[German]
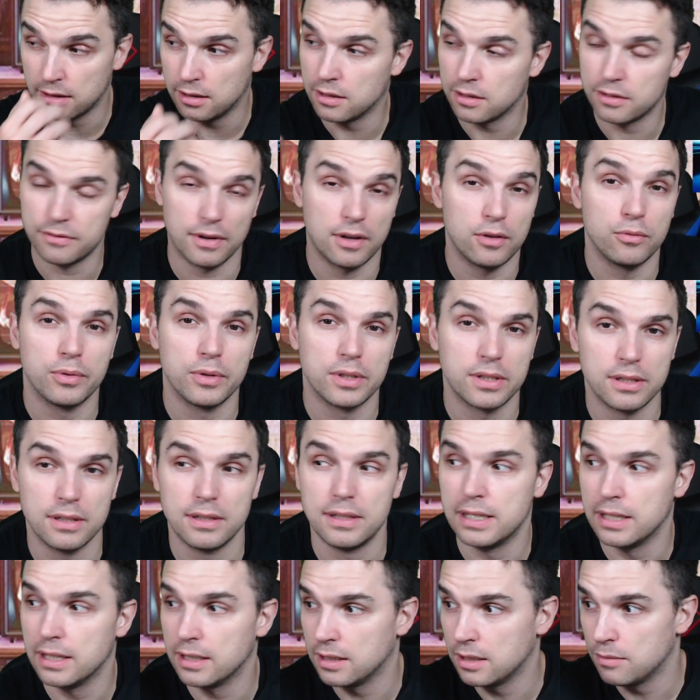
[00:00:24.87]
das war übrigens eine
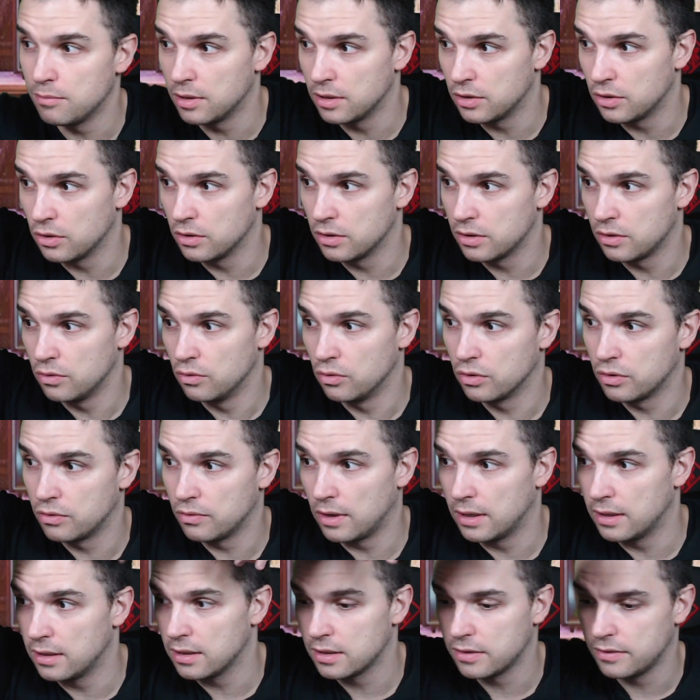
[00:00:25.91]
Serie, die man sonst nirgendwo
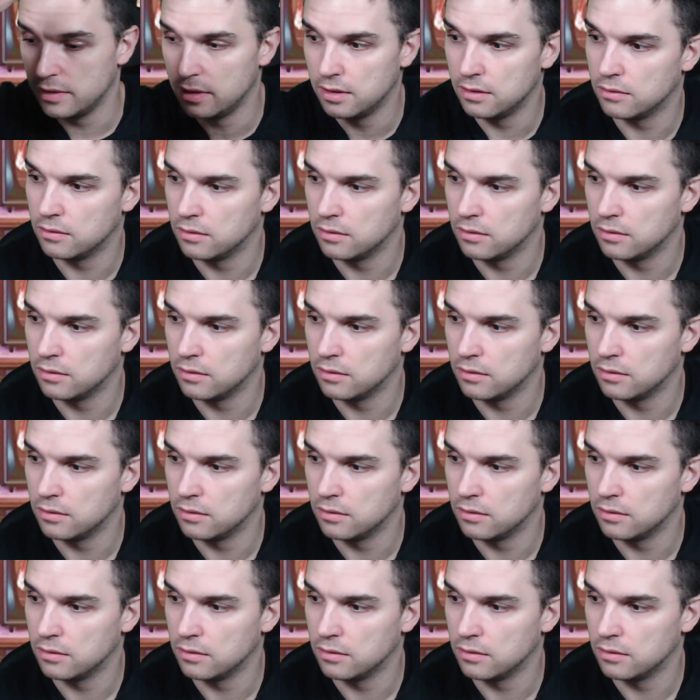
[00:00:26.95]
anders findet.